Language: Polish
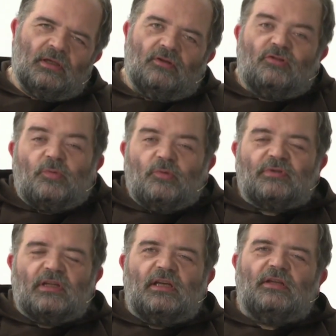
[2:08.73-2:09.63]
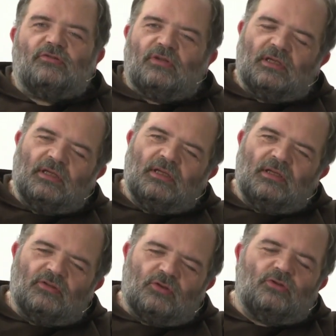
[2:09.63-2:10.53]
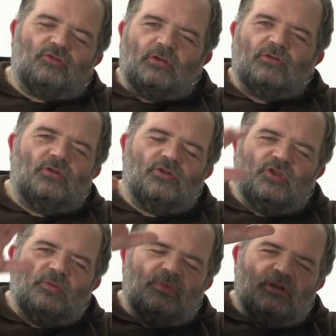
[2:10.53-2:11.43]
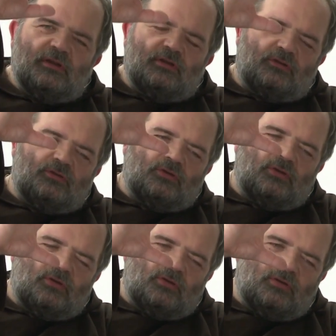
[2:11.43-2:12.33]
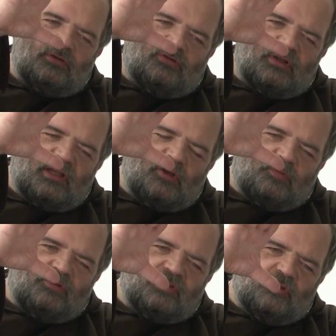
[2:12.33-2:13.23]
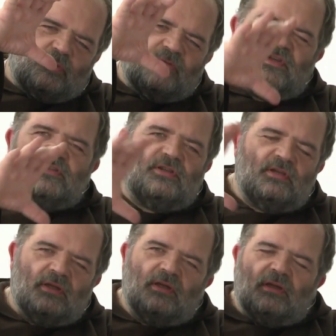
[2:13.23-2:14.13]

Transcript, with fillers: No i żeśmy ustalili, że to, do czego dochodzimy, to, że kiedyś przyjdzie do spowiedzi